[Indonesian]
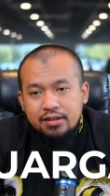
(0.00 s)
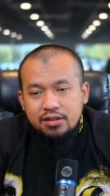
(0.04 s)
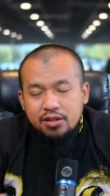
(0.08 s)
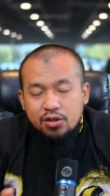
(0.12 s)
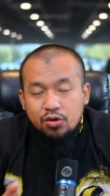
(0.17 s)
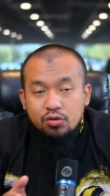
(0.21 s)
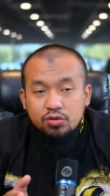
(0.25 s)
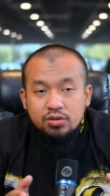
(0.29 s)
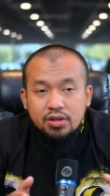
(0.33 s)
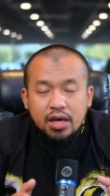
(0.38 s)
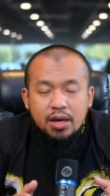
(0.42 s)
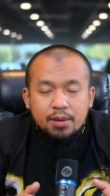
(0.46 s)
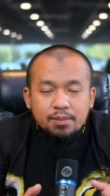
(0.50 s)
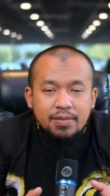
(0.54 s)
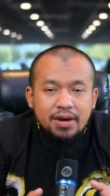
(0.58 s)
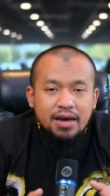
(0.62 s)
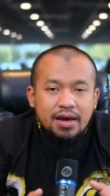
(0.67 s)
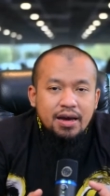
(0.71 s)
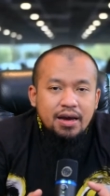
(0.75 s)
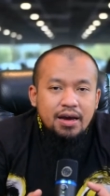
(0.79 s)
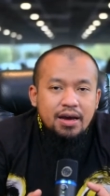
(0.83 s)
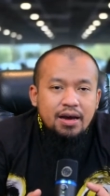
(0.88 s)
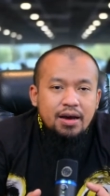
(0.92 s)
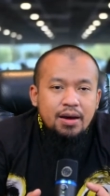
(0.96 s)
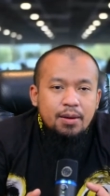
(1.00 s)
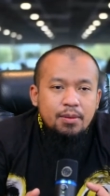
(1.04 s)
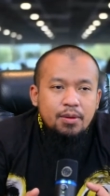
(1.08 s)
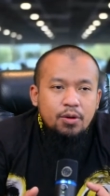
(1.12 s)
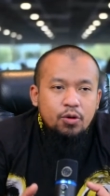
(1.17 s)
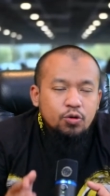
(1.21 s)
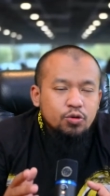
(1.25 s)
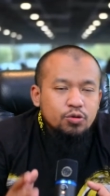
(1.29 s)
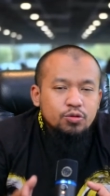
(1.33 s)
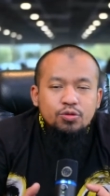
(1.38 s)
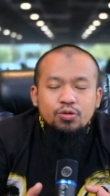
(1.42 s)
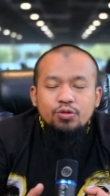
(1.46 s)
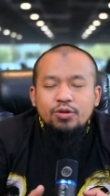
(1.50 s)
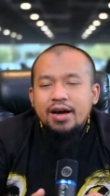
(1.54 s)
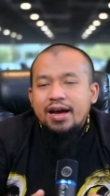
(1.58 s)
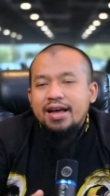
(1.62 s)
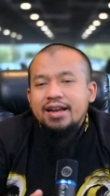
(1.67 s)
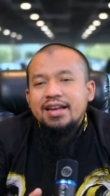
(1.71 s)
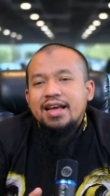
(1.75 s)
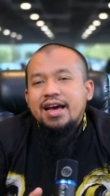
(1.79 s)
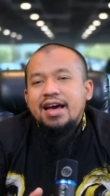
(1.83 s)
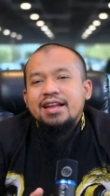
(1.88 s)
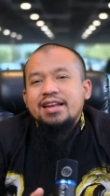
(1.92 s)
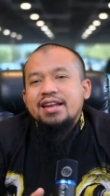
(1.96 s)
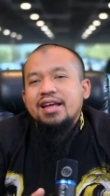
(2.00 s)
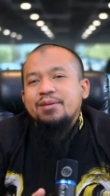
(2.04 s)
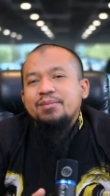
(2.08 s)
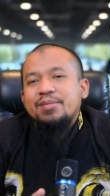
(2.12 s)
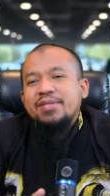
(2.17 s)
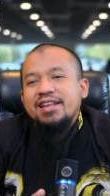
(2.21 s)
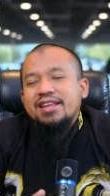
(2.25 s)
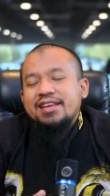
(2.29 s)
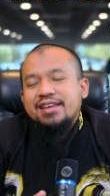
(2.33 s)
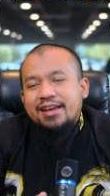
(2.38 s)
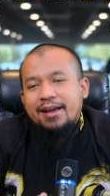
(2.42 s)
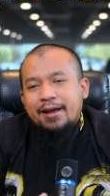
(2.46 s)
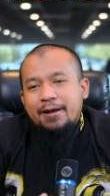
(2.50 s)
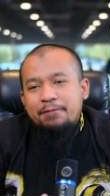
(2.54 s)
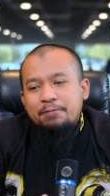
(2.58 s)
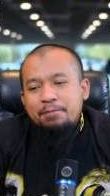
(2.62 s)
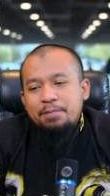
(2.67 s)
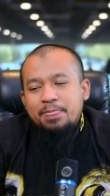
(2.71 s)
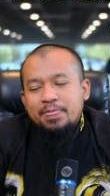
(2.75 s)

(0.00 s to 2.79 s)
terutama untuk anak-anak mereka